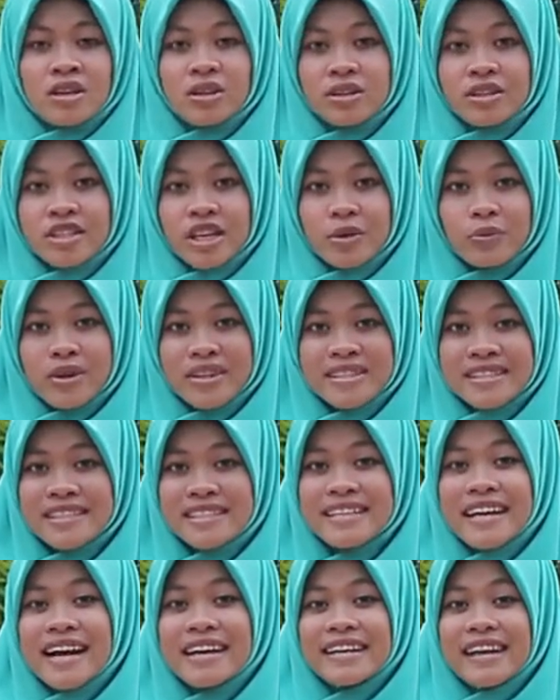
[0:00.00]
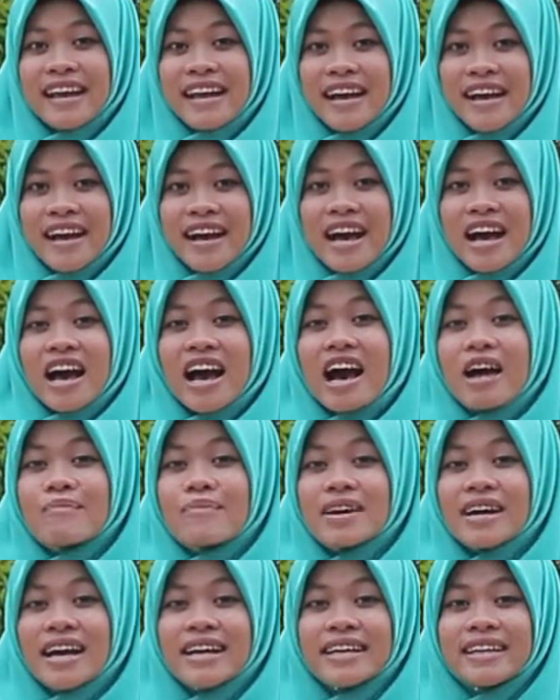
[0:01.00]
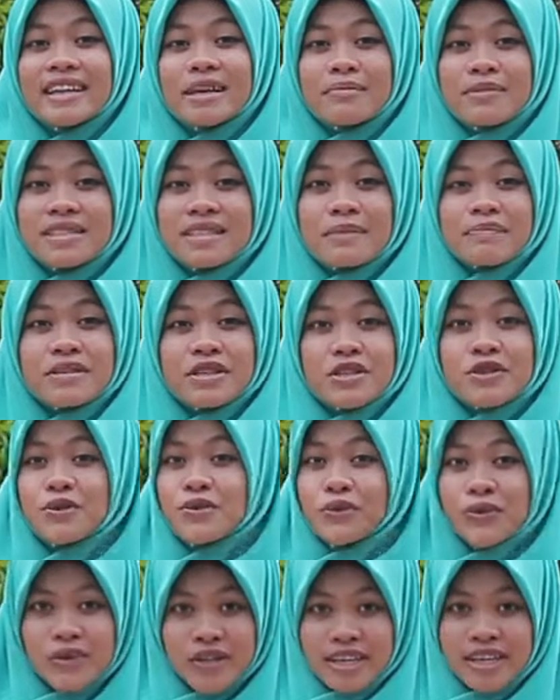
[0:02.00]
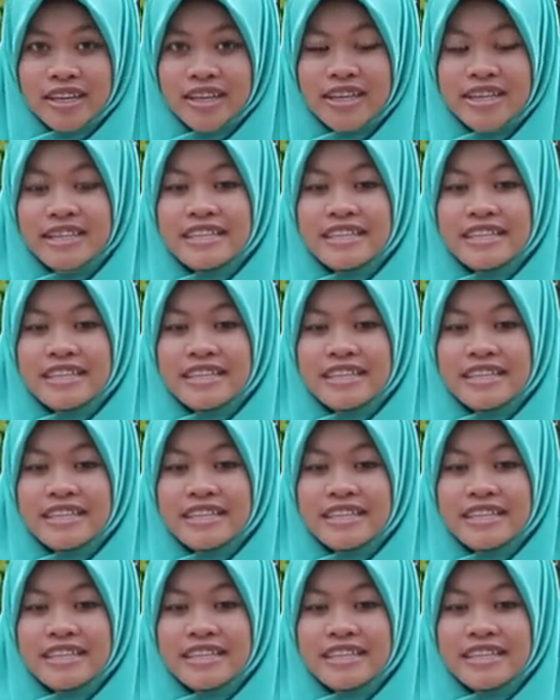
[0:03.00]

Konsekuensinya adalah apakah kita bisa bersyukur